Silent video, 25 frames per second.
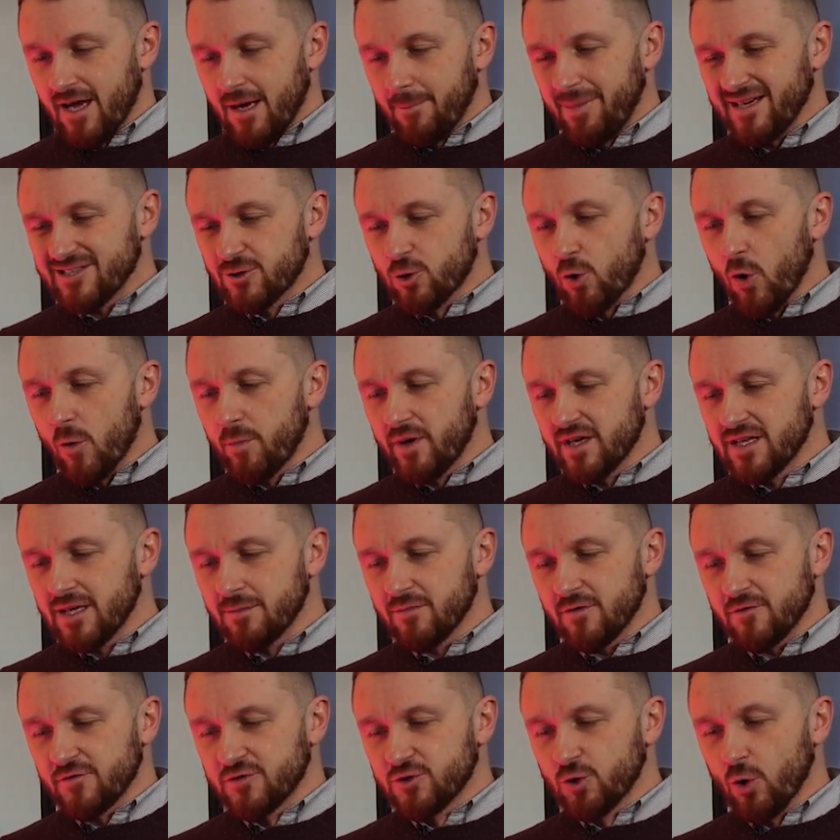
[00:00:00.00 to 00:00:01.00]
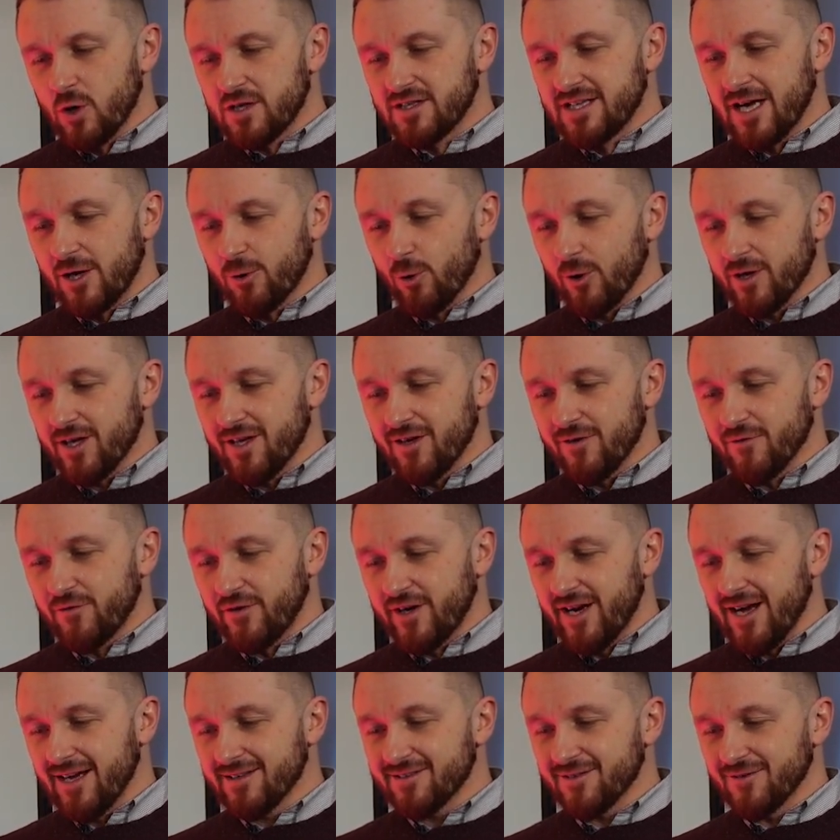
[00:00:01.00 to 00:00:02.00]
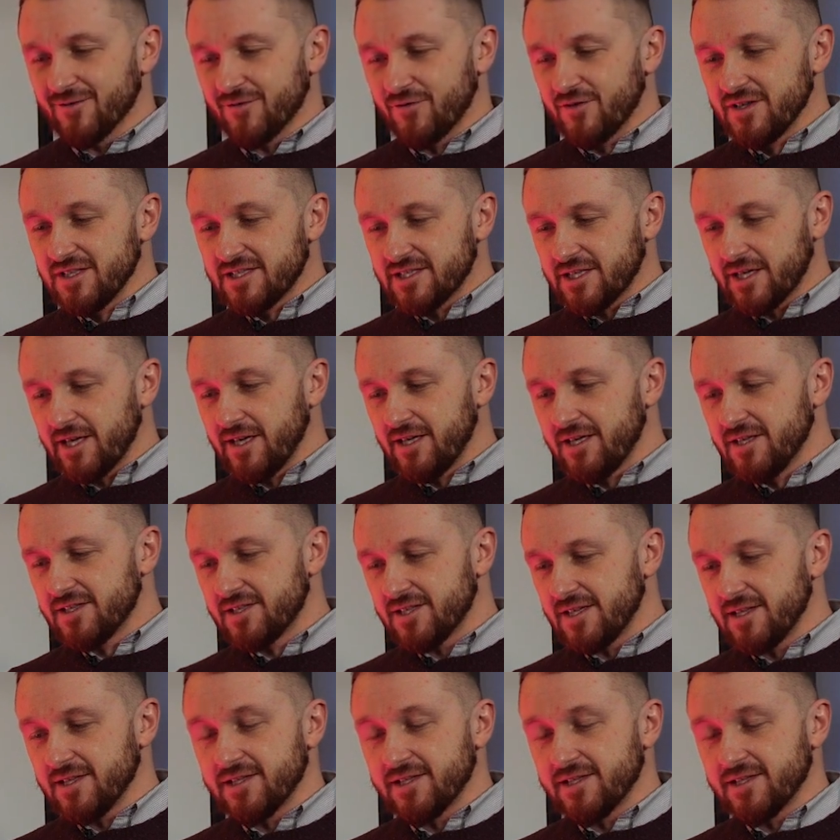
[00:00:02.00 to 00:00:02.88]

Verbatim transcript: Под Кобрином вдоль дороги в ряд выстроились